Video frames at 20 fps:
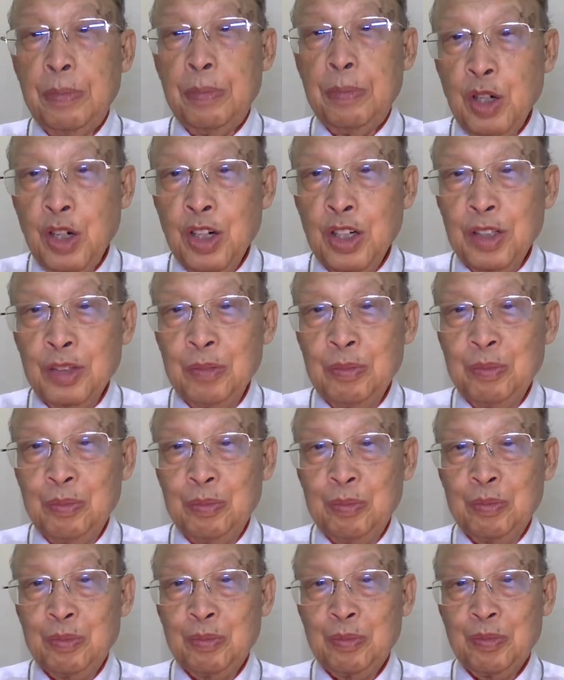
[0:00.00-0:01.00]
ี่น้อง
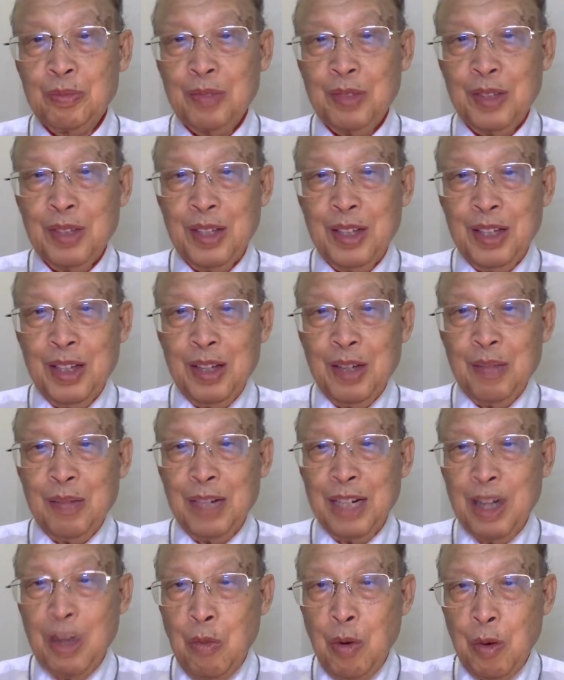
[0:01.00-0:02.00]
วันนี้
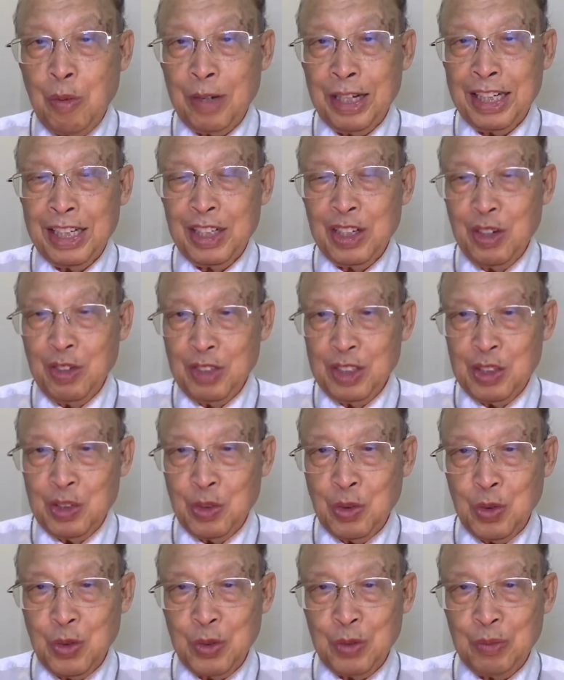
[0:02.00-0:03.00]
เขาพบกันอีกนวันศุกร์